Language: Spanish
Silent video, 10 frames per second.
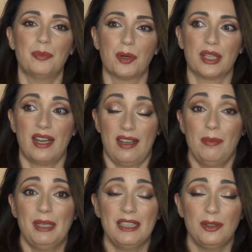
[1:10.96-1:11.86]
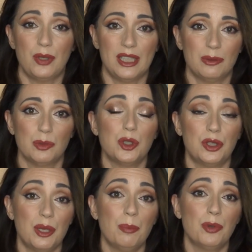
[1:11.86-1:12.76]
porque realmente durante
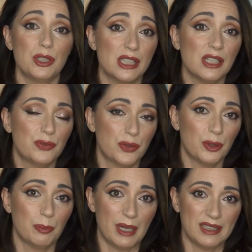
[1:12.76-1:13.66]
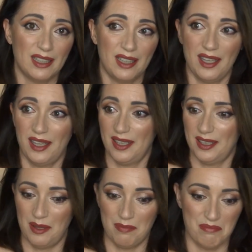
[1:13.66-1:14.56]
mucho tiempo sí fueron parte
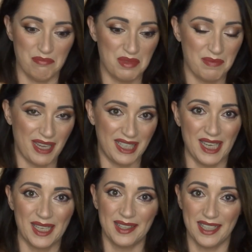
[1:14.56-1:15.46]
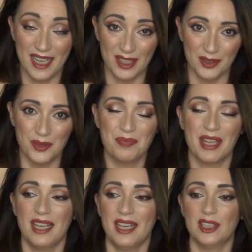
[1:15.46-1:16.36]
de, mi maquillaje diario.
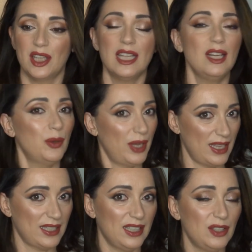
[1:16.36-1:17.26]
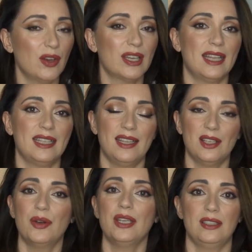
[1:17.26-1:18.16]
Entonces lo he añadido, aunque a día
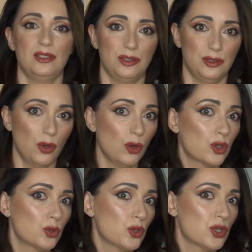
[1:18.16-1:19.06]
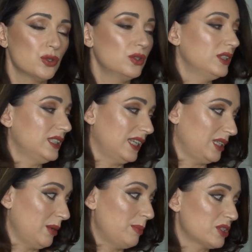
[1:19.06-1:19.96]
de hoy no los uso ni a
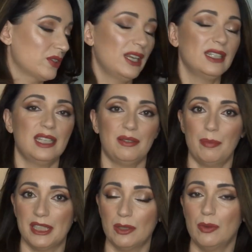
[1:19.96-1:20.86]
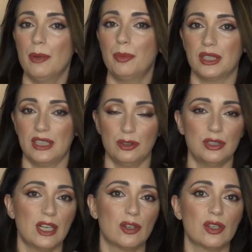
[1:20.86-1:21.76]
nivel personal ni a nivel particular porque tengo
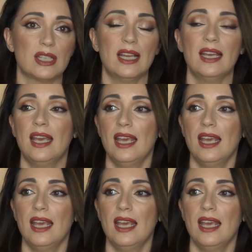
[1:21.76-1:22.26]
otras cosas